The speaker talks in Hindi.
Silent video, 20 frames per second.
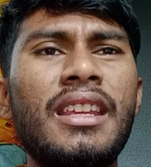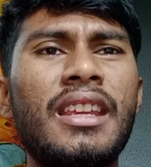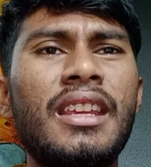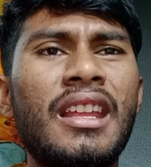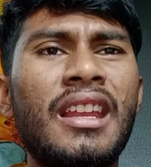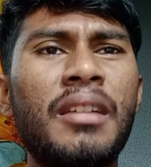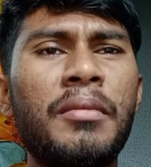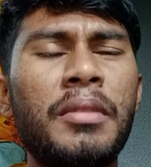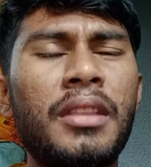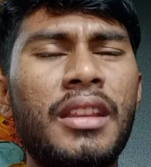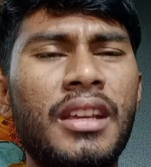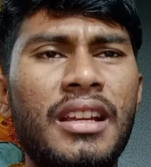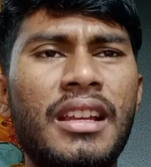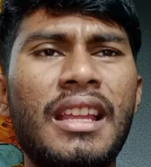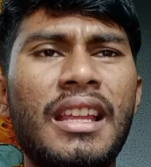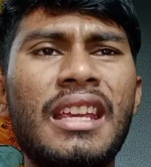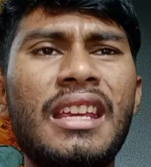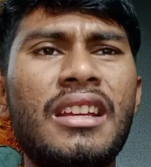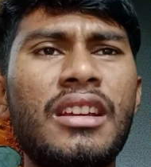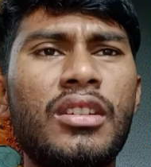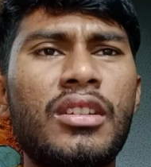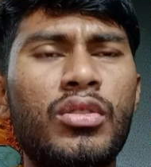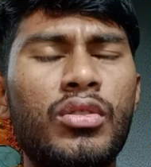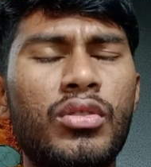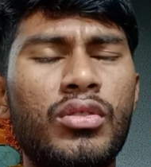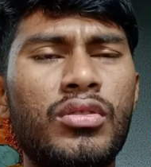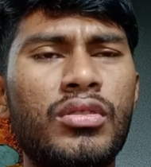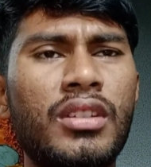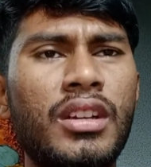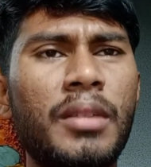किया ना अभी तक लाइक कर दो
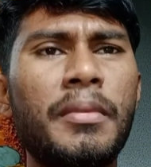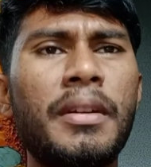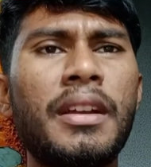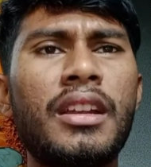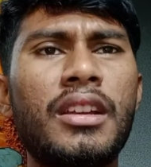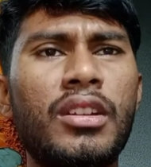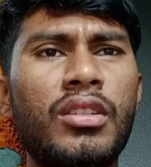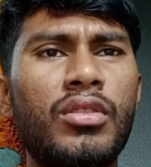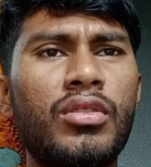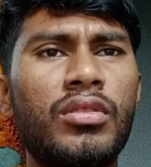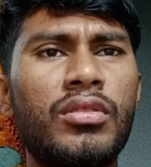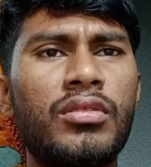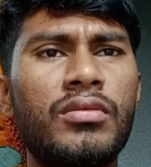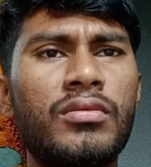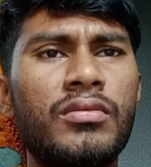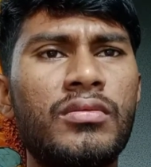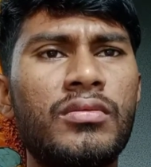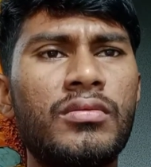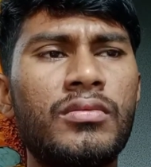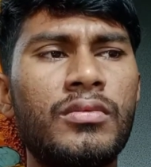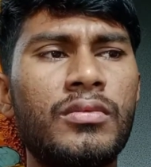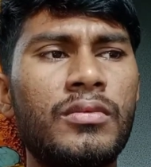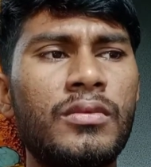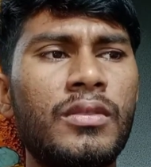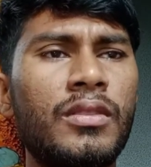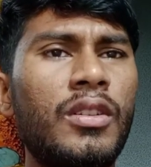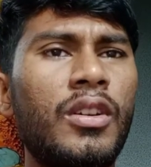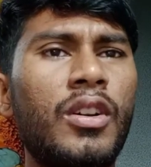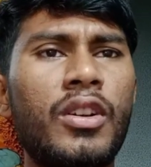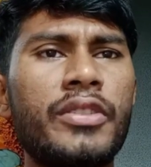कमेंट कर दो
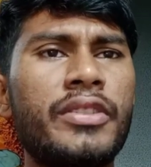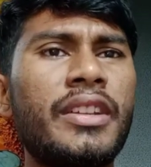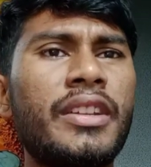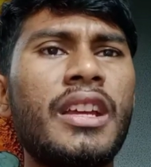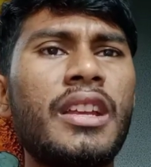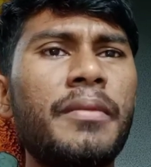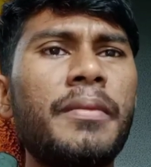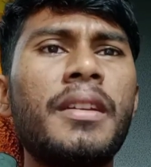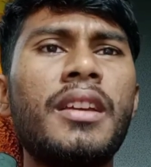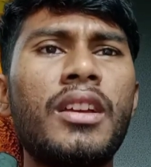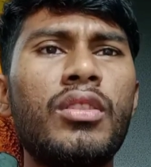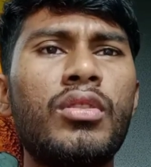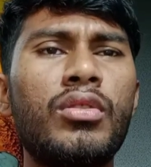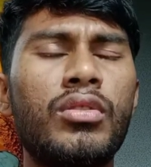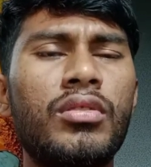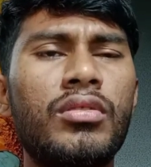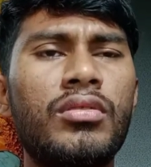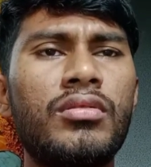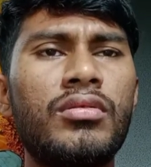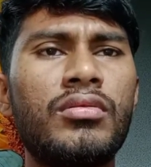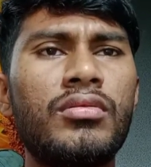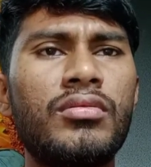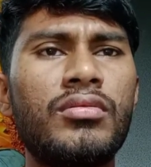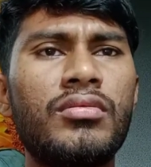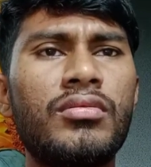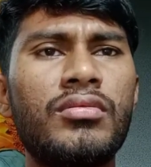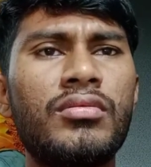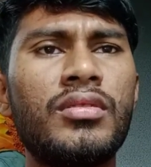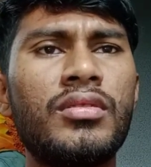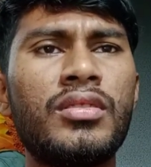और शेयर भी कर दो
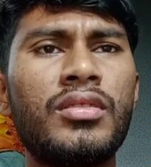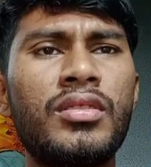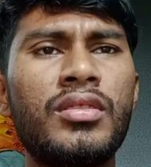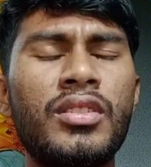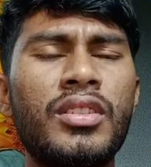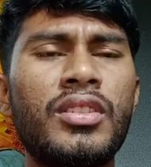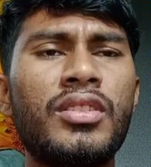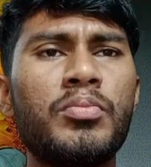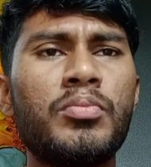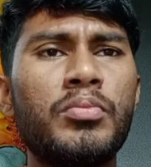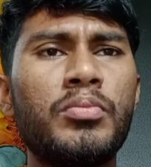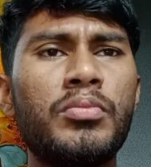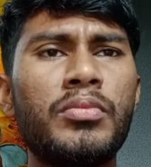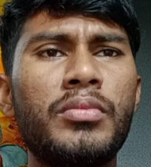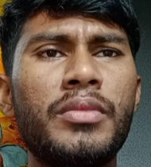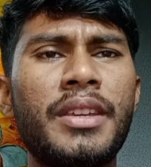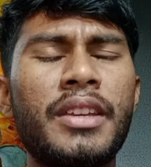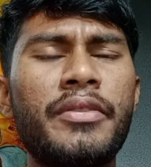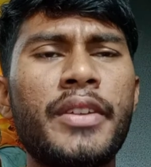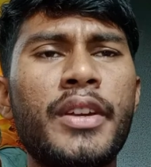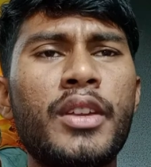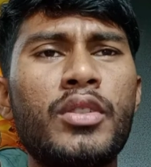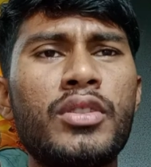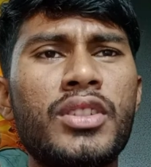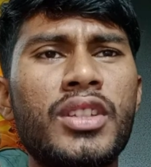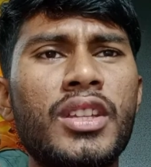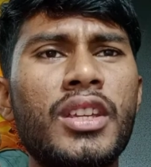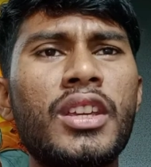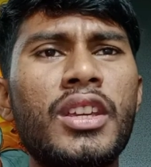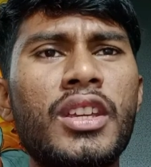ये वीडियो
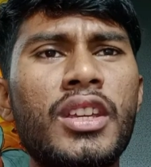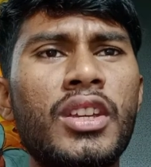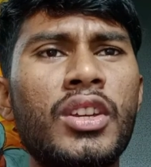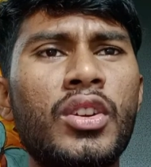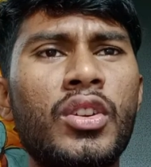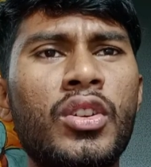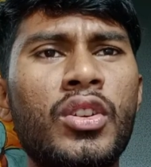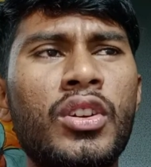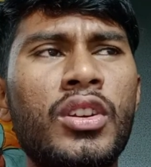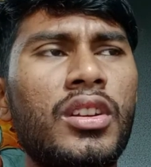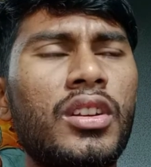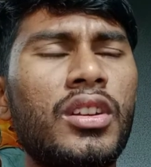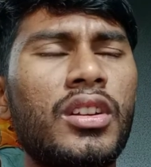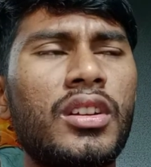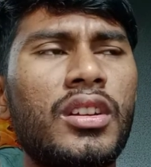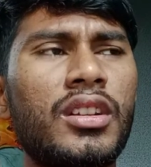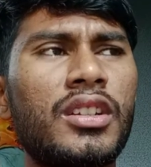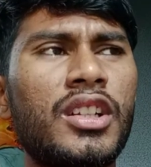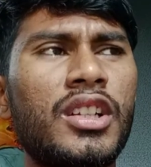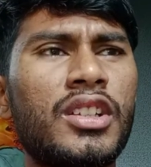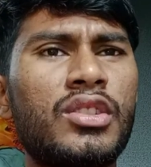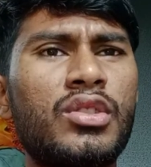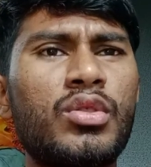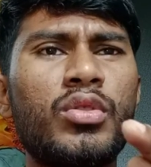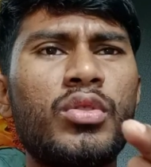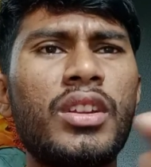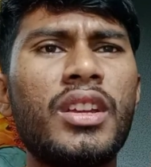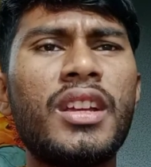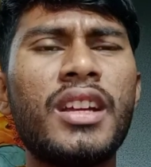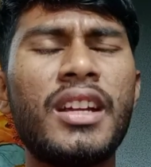चिंकी और
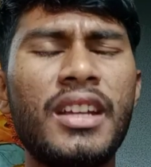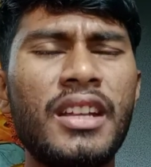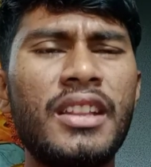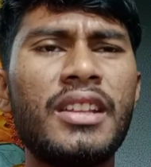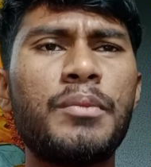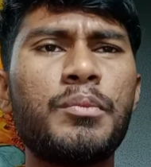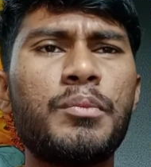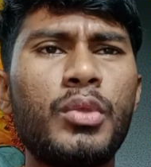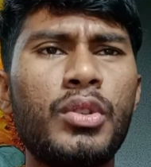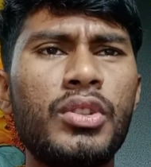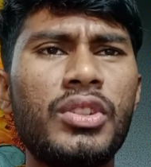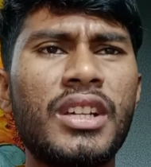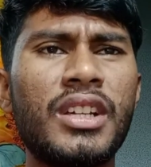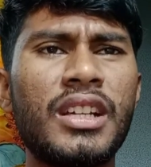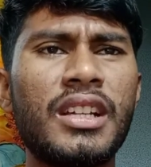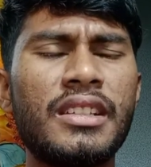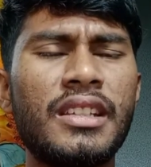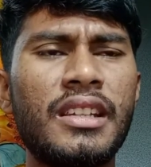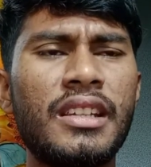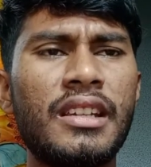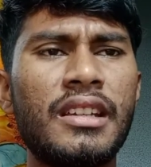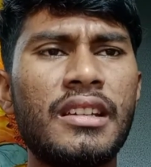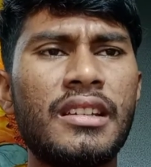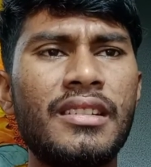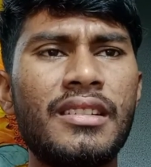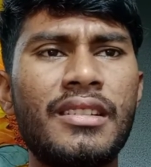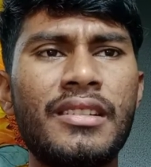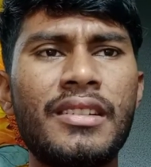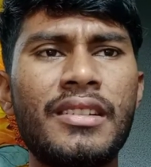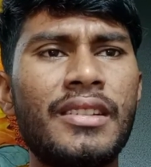सुखड़ी कांडी तक पहुंच जाना चाहिए
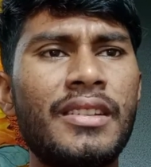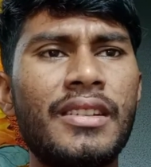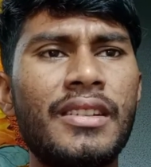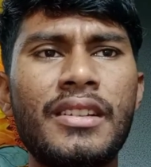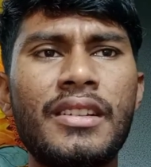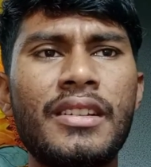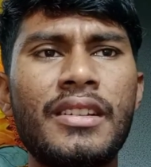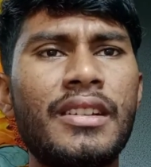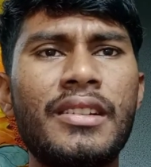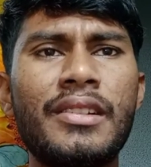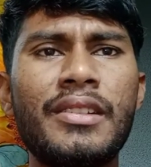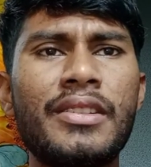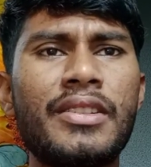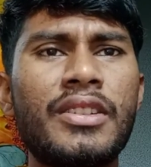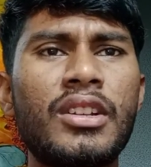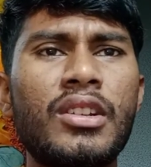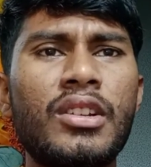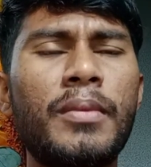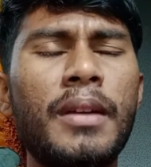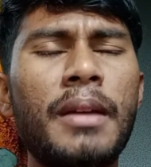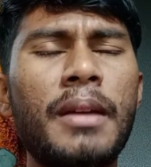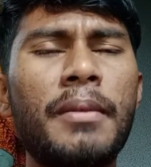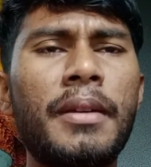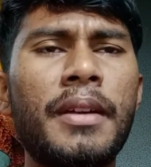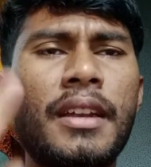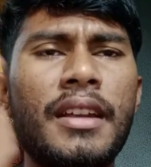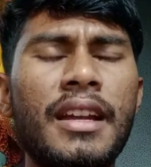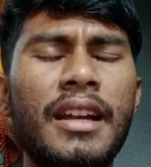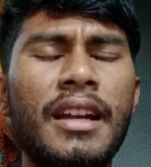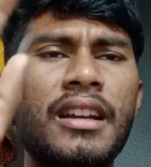चलो बाय बाय
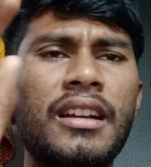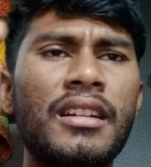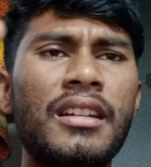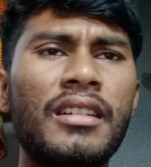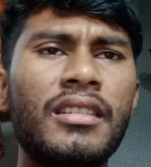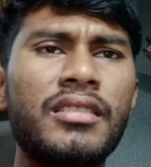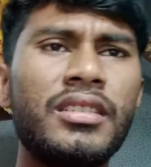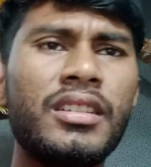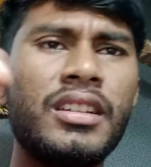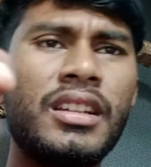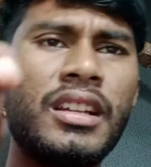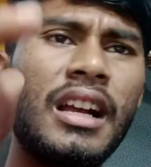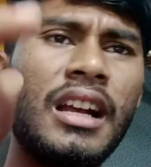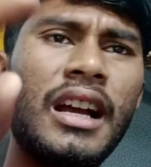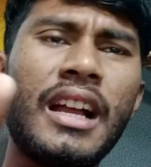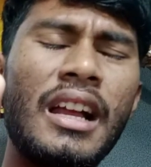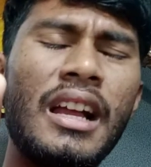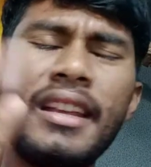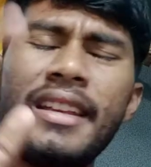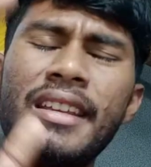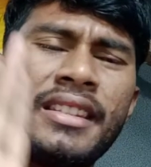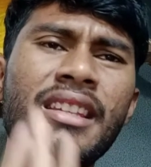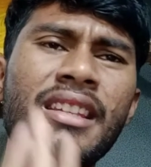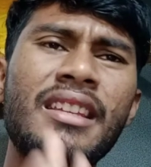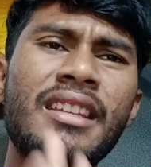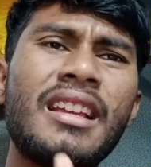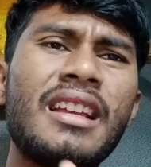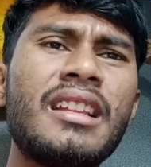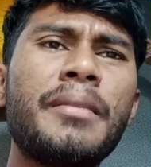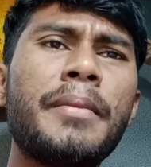टाटा इससे
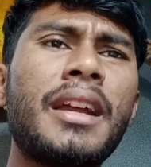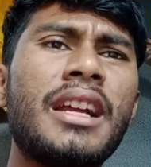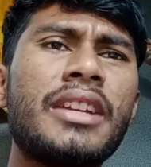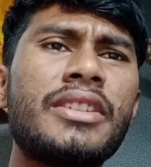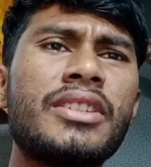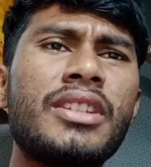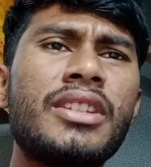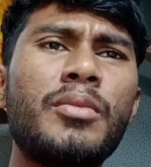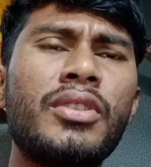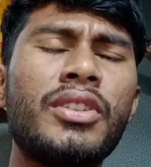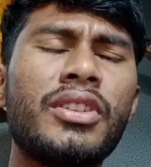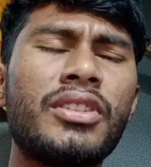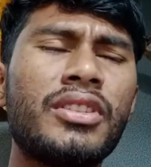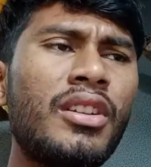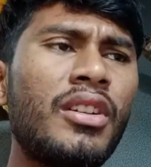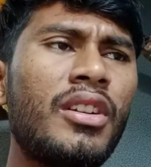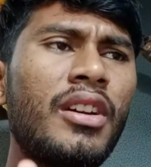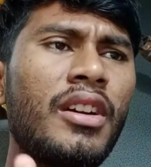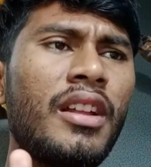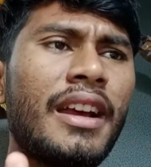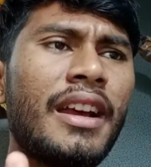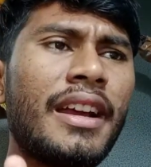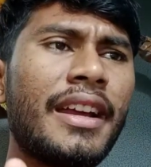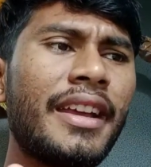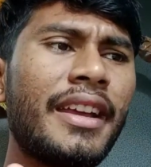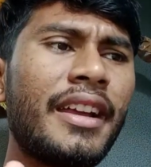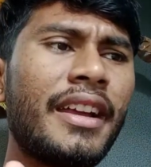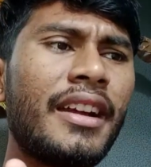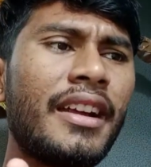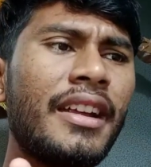ज़्यादा मैं आज नहीं बोल सकता और आगे
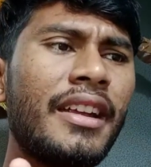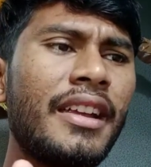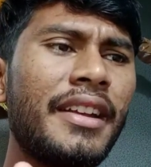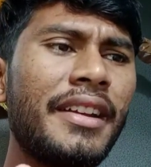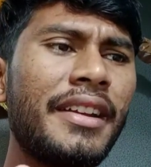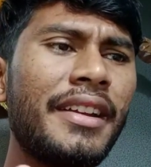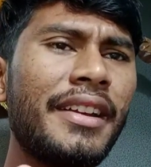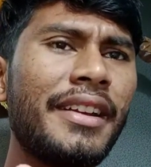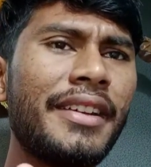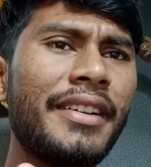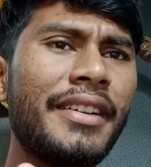का कंटेंट